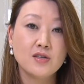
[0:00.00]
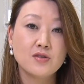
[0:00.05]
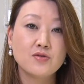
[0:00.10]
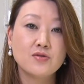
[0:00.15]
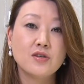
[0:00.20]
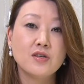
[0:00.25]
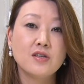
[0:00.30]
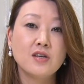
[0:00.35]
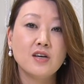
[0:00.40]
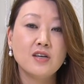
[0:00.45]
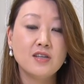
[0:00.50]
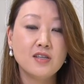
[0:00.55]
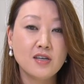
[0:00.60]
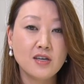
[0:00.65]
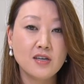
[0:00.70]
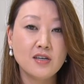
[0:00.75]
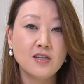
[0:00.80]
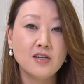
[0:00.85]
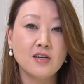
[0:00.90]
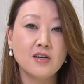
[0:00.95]
そして大
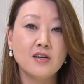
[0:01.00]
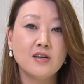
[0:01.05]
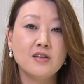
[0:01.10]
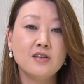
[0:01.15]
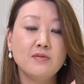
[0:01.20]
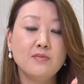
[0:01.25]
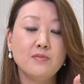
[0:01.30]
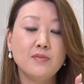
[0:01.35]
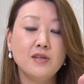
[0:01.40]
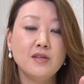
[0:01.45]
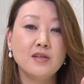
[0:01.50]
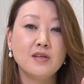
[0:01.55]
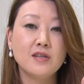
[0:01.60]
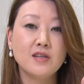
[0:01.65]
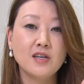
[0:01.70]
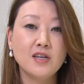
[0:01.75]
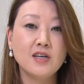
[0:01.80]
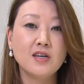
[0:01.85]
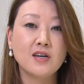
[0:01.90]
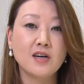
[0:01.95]
体みんな
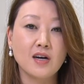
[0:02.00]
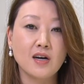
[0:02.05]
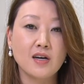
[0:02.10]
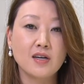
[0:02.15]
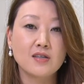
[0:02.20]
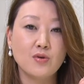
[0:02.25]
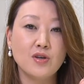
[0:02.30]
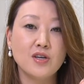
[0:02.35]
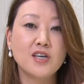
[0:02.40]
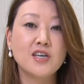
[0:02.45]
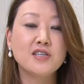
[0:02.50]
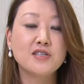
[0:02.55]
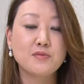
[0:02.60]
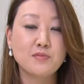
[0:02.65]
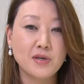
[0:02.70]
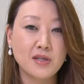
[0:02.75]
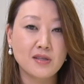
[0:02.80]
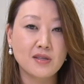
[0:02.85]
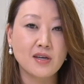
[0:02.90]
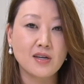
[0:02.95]
何か行き詰
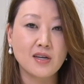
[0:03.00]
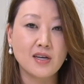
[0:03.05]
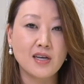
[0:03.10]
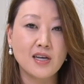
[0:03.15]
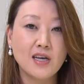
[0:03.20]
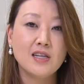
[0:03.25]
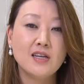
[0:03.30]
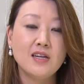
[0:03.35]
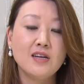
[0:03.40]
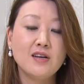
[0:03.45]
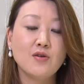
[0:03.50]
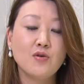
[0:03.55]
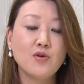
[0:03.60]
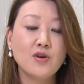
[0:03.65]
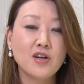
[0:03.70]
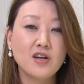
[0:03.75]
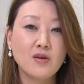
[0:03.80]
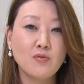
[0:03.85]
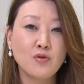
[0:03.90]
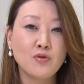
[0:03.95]
まったり何か
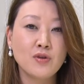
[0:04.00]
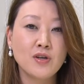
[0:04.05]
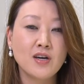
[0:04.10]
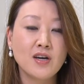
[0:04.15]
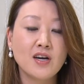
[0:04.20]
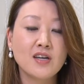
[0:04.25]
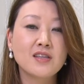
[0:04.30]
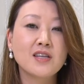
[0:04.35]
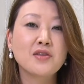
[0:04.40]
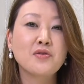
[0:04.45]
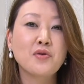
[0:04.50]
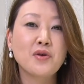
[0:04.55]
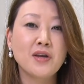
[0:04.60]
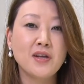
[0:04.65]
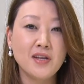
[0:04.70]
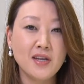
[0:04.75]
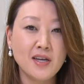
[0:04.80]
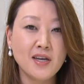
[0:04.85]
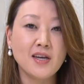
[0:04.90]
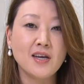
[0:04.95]
大きな問題があった
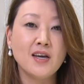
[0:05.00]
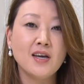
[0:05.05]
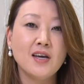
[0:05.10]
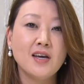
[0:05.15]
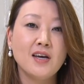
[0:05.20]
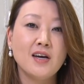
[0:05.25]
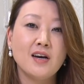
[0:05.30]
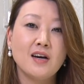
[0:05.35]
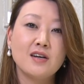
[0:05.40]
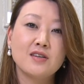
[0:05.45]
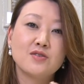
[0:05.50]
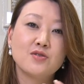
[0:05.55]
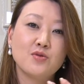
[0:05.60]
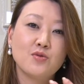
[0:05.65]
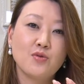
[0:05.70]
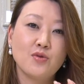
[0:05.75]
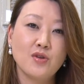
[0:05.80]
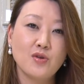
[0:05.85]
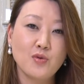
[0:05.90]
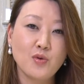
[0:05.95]
時にあ
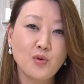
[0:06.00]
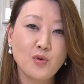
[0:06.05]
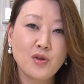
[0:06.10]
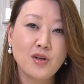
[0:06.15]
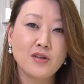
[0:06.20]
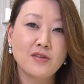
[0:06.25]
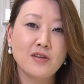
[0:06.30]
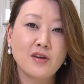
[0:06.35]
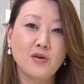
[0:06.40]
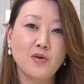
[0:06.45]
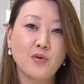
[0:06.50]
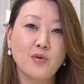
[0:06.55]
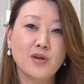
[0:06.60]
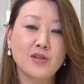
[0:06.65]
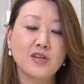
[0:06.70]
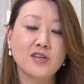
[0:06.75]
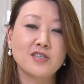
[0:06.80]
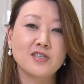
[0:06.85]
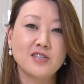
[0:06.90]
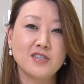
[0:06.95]
ちょっとどうなんだろう
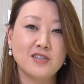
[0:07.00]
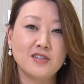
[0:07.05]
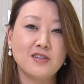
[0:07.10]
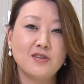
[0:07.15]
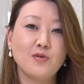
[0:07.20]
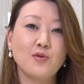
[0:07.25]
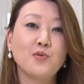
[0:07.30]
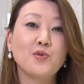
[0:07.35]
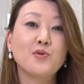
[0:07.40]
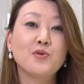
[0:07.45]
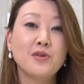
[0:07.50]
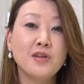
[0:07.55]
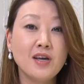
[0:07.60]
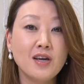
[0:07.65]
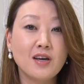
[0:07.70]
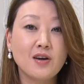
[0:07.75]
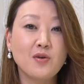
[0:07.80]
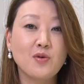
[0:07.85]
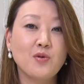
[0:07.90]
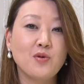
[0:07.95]
私って思っ
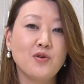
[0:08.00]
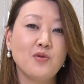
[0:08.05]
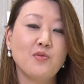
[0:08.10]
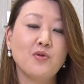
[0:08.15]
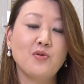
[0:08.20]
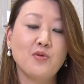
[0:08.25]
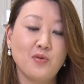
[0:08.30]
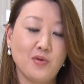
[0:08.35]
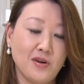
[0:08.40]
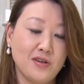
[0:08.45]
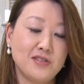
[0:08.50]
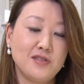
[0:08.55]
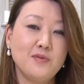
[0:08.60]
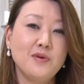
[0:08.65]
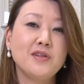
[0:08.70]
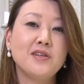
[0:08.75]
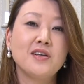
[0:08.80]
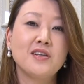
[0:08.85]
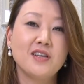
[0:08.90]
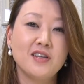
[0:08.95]
てこういうものを初
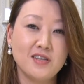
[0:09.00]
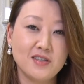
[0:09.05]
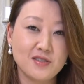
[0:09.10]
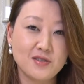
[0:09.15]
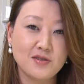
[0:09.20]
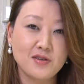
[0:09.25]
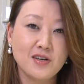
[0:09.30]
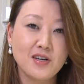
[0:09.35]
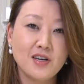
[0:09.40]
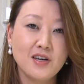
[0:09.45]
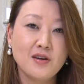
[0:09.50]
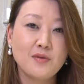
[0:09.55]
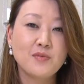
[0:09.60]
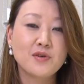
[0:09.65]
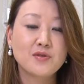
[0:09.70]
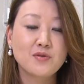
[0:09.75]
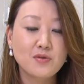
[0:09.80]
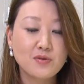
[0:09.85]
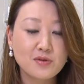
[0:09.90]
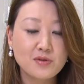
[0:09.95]
めて手にする、
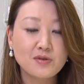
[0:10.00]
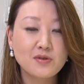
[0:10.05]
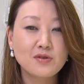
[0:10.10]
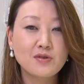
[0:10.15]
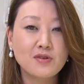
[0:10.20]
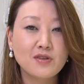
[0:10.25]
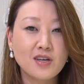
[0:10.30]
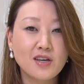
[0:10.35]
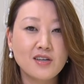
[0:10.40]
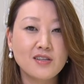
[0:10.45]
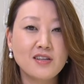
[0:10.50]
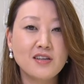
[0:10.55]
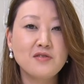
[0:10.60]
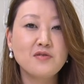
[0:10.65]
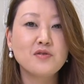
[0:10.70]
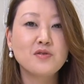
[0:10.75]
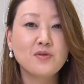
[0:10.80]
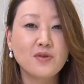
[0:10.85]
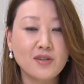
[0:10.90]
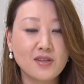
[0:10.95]
まあ、そうすると大抵
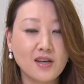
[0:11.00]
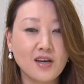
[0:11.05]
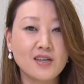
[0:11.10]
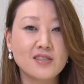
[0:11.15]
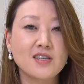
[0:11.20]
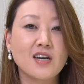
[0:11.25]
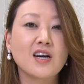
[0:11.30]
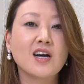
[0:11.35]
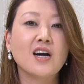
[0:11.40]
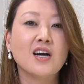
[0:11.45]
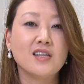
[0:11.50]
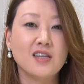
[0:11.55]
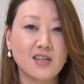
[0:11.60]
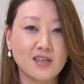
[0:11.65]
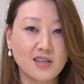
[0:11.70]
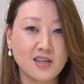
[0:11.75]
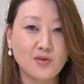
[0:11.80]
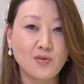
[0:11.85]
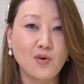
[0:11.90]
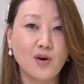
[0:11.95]
の人は大作家だっ
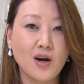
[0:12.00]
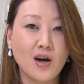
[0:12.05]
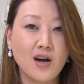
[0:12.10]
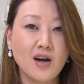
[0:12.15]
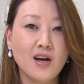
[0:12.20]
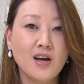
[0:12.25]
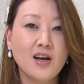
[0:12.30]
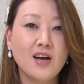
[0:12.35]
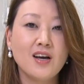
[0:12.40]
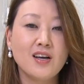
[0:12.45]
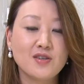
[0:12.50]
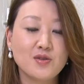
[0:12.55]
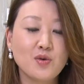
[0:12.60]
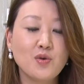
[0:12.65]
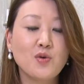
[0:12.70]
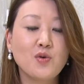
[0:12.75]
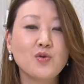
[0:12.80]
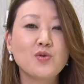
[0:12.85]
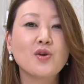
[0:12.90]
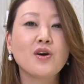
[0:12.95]
たとか、うん、そ
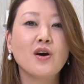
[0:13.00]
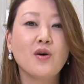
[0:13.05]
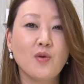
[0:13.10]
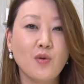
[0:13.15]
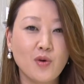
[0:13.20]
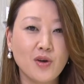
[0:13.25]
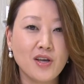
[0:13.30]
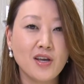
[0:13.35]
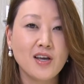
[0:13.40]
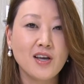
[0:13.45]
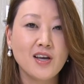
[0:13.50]
ういうことが多い。